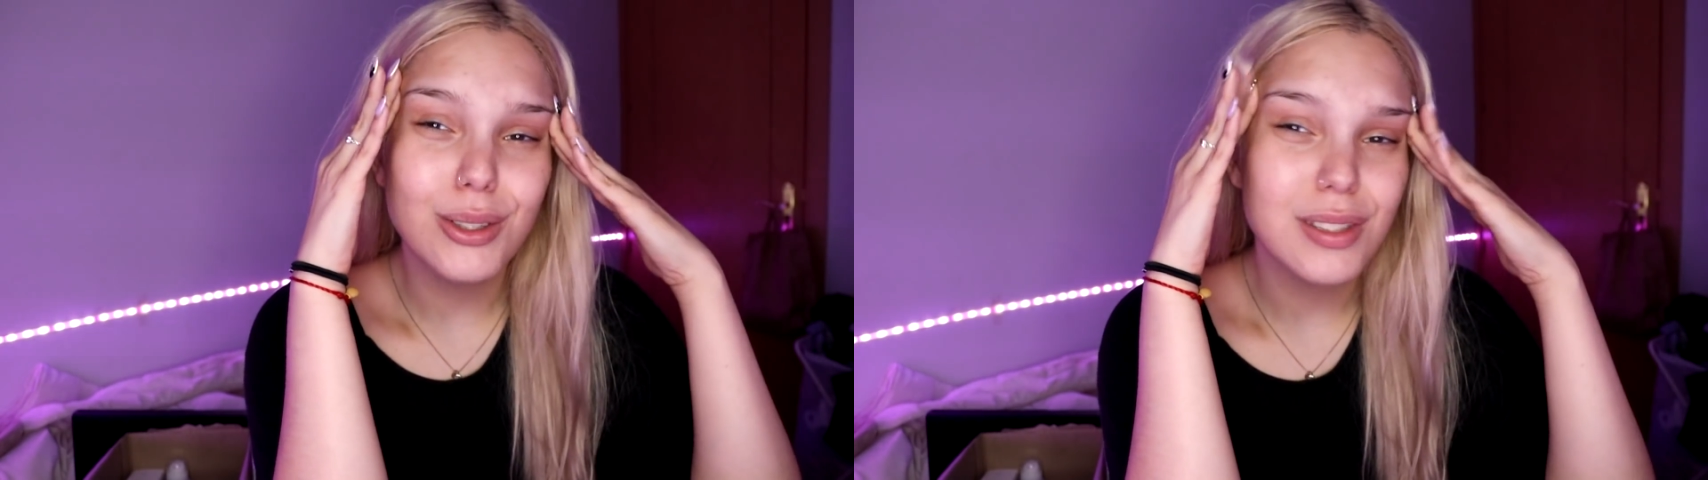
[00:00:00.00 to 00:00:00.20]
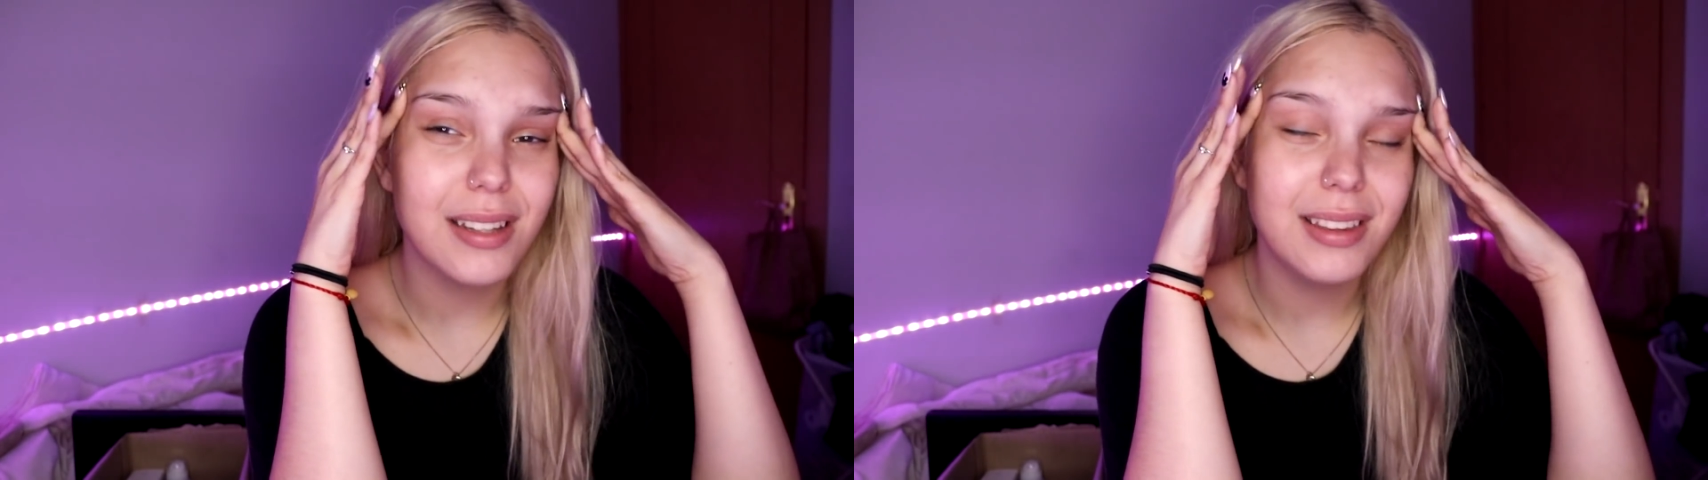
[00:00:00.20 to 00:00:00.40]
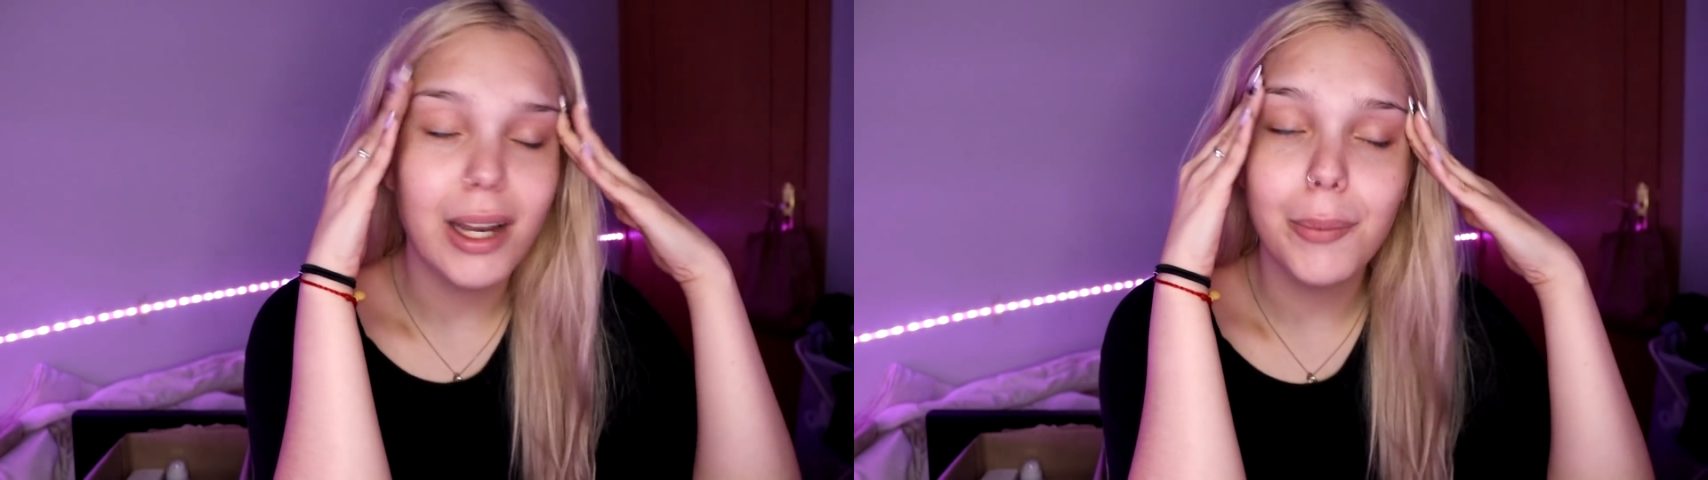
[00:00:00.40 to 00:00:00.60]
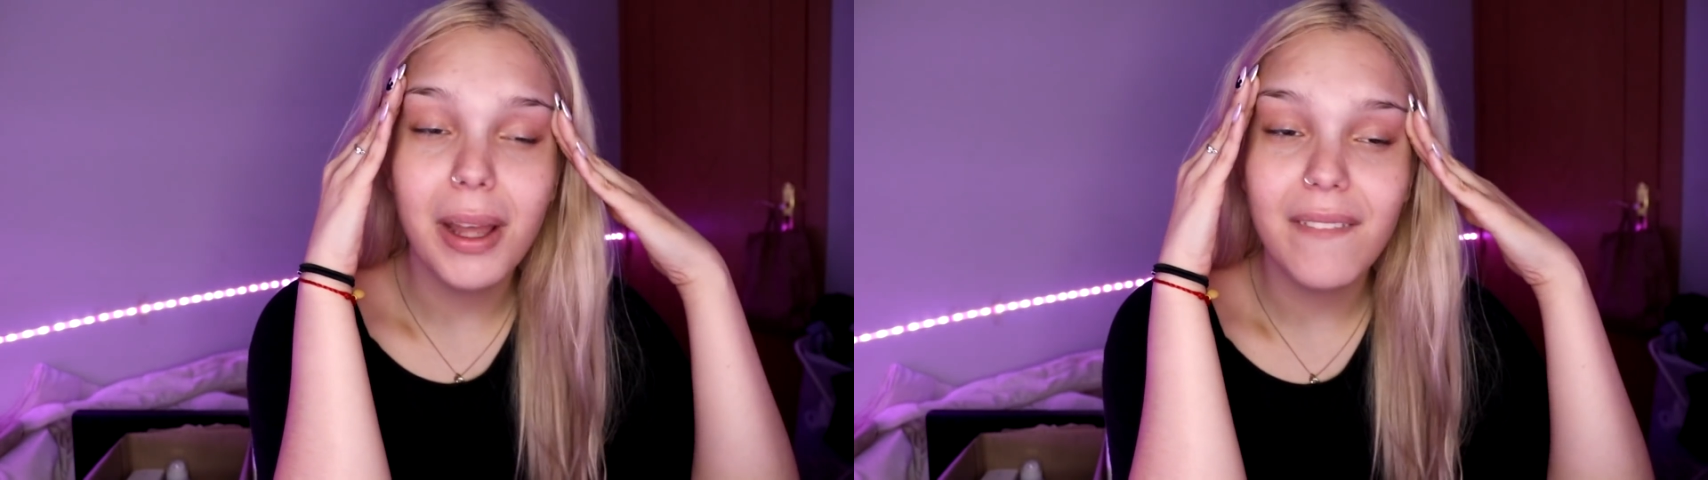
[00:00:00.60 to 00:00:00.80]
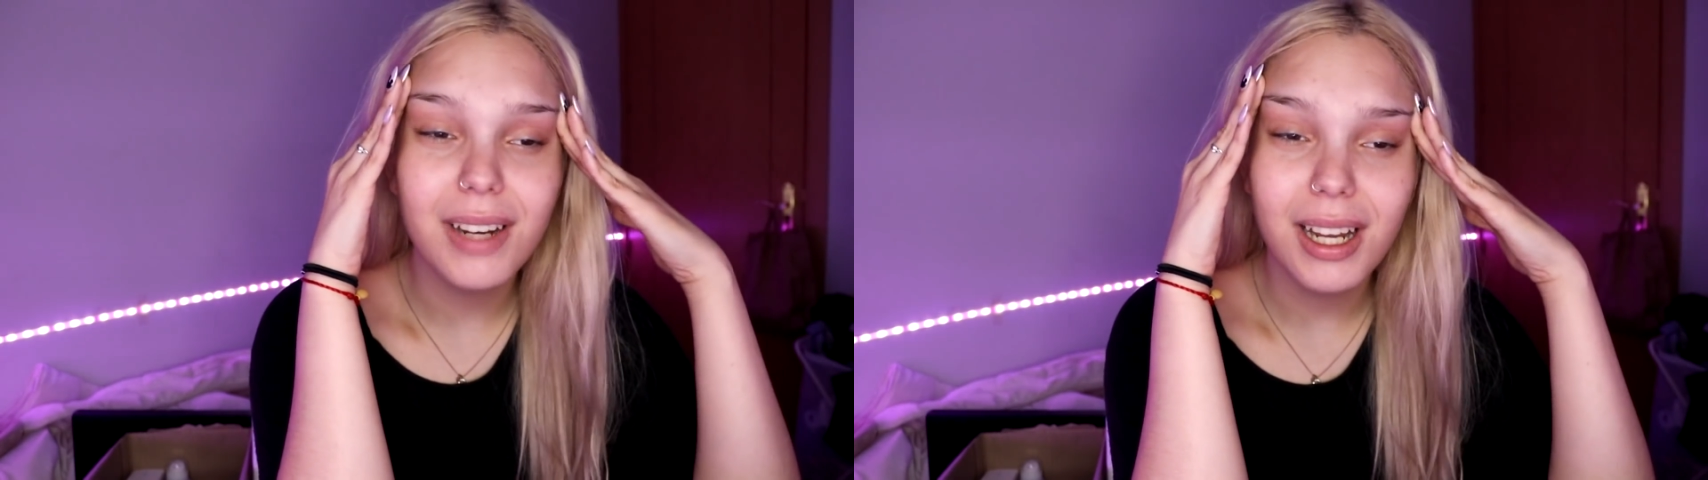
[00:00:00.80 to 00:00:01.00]
sentarme
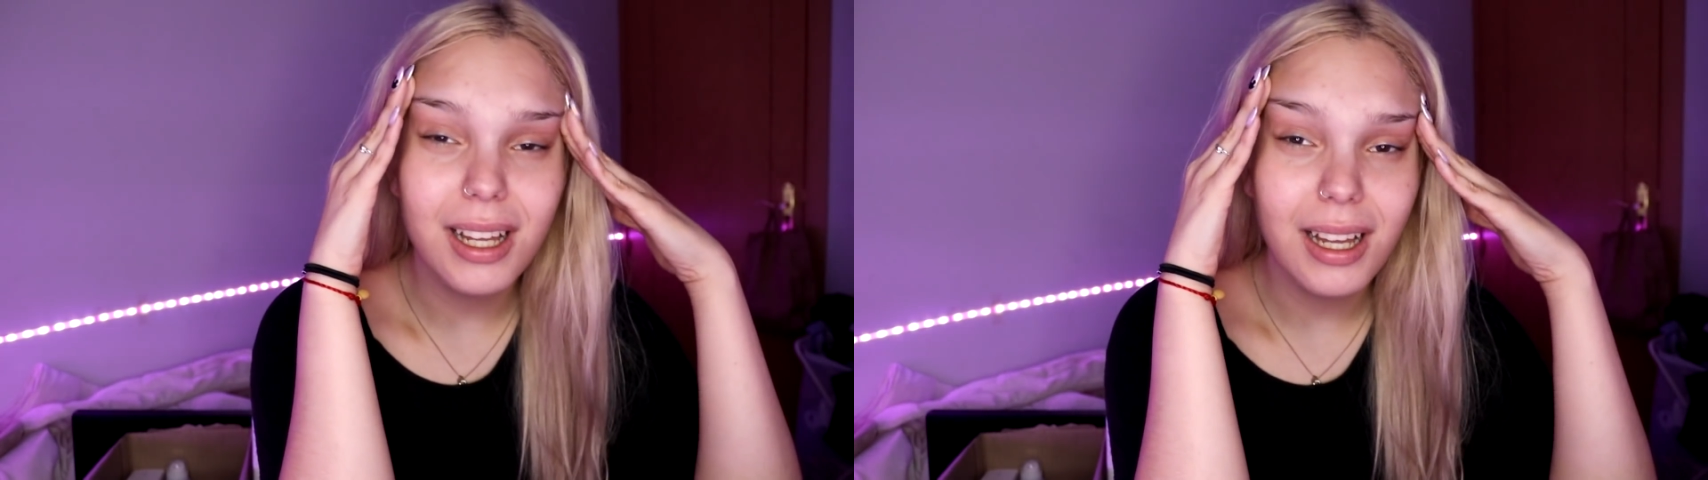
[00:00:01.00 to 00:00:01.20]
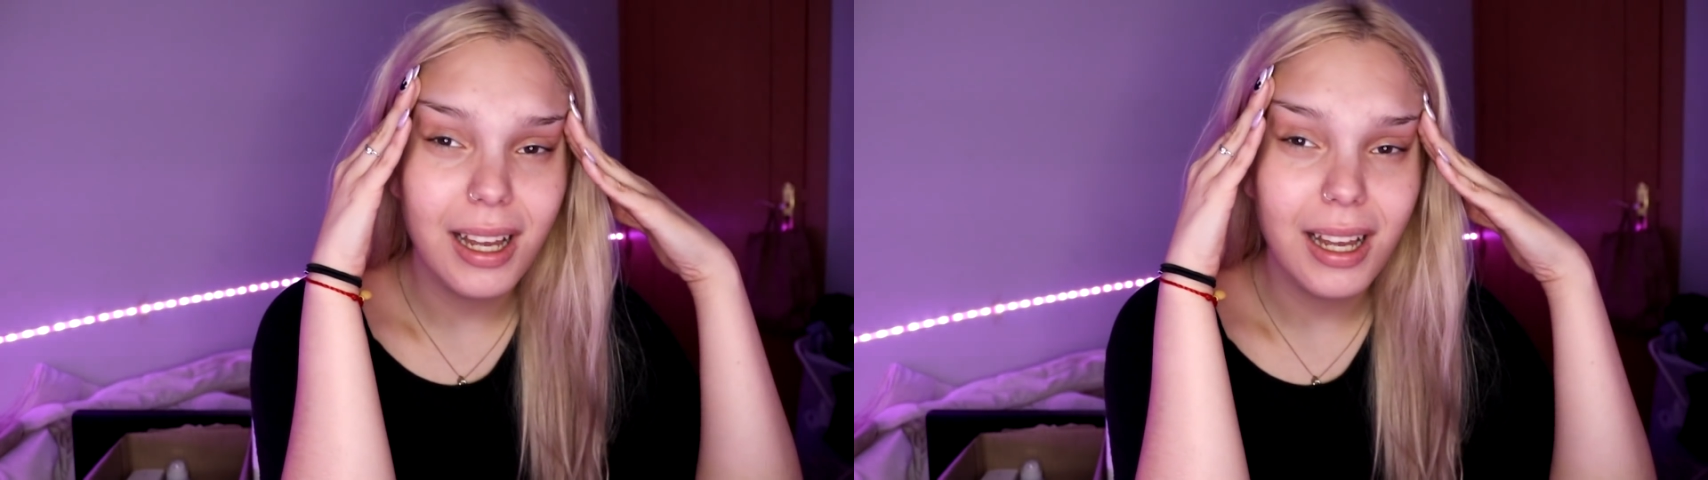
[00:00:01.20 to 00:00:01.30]
a hablar,